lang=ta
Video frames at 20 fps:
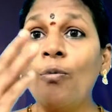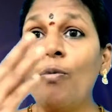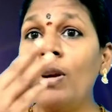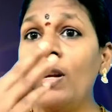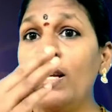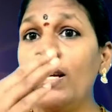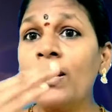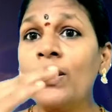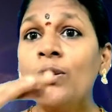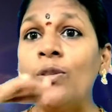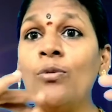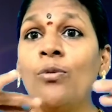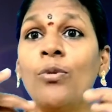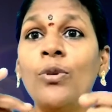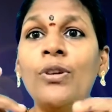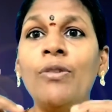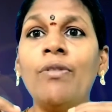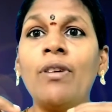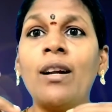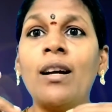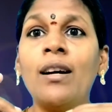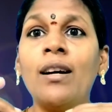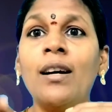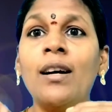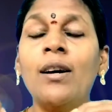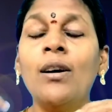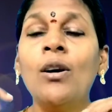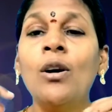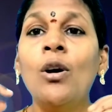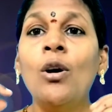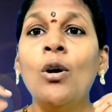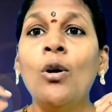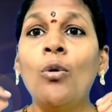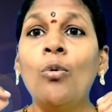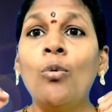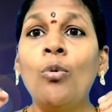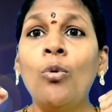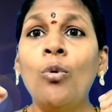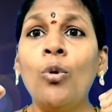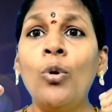வெளியேருந்து ஓடி வராங்க
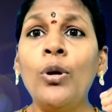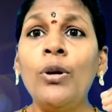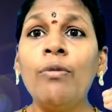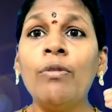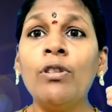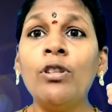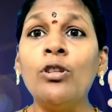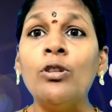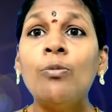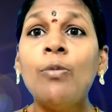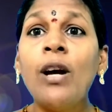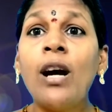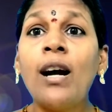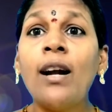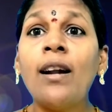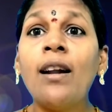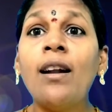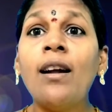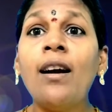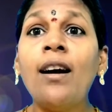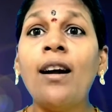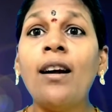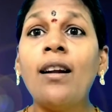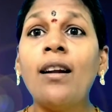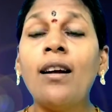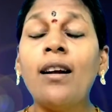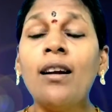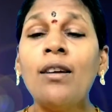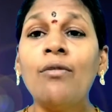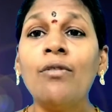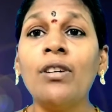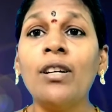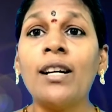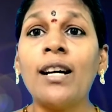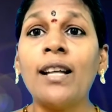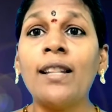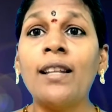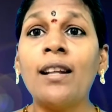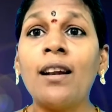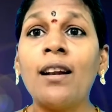ஓடி வந்ததுமே அண்ணா அண்ணான்னு அவங்க
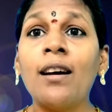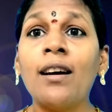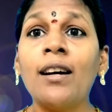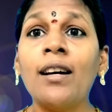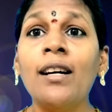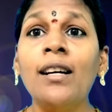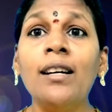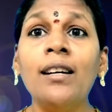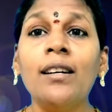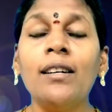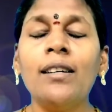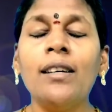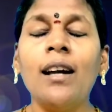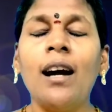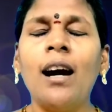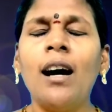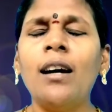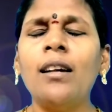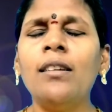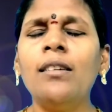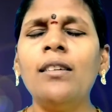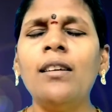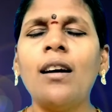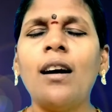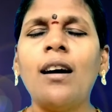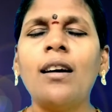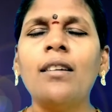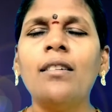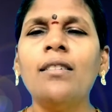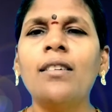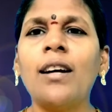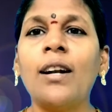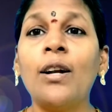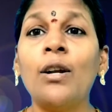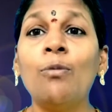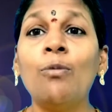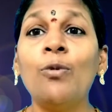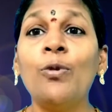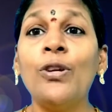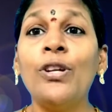கதறாங்க யாரு யாருன்னு
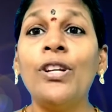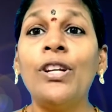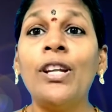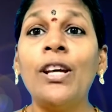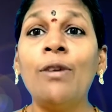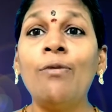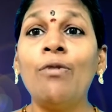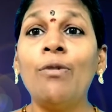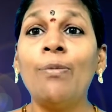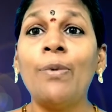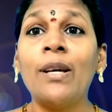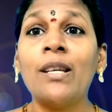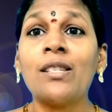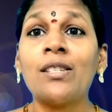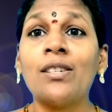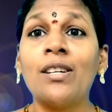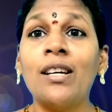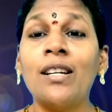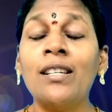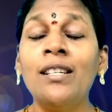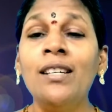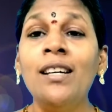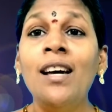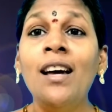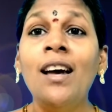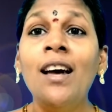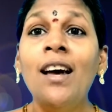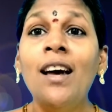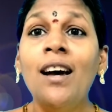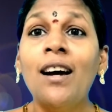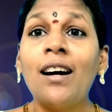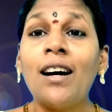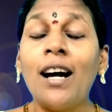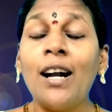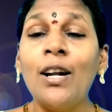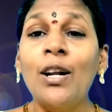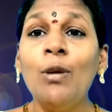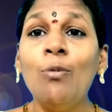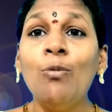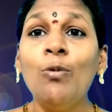கண்ணை மூடிக்கிட்டே இவர் பேசுகிறாரு
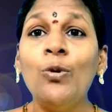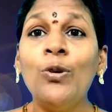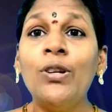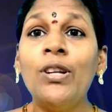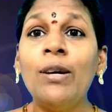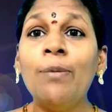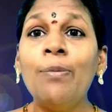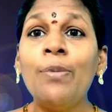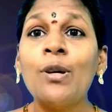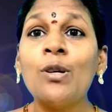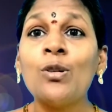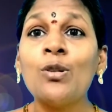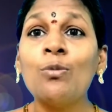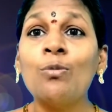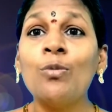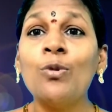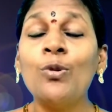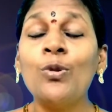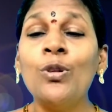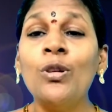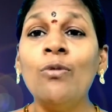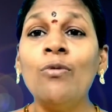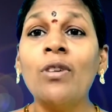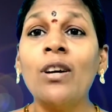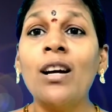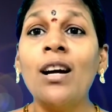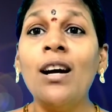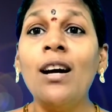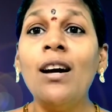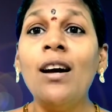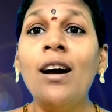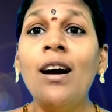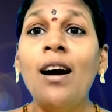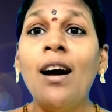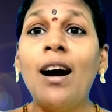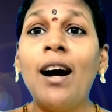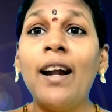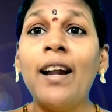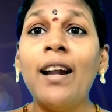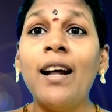கண்ணை மூடிட்டே பேசும்போது இவங்க
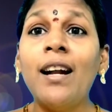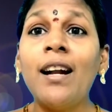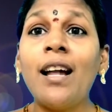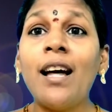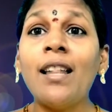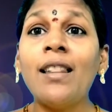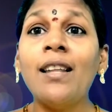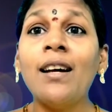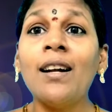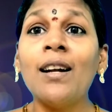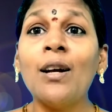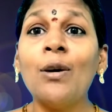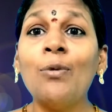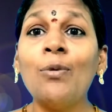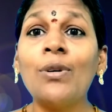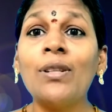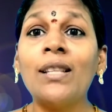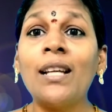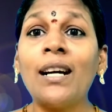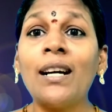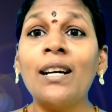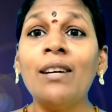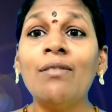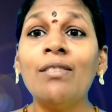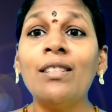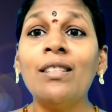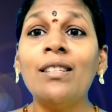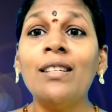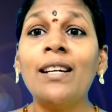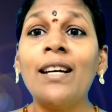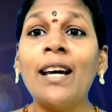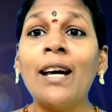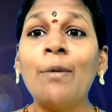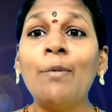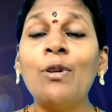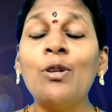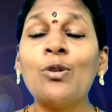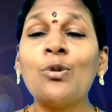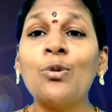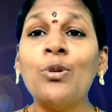அண்ணா நான் தானா உங்க தங்க வந்திருக்கேன்
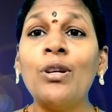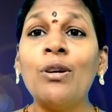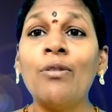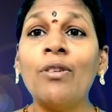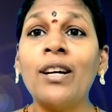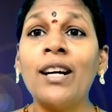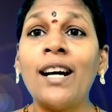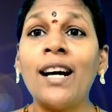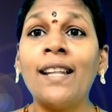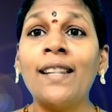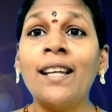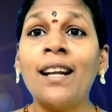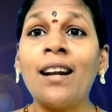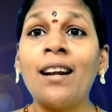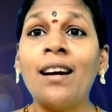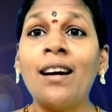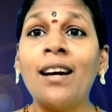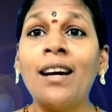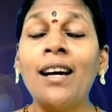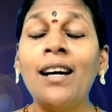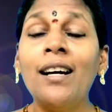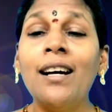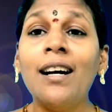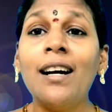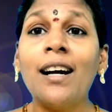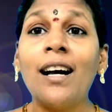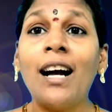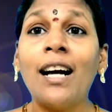அப்படின்னு சொல்லி அவங்க கதறாங்க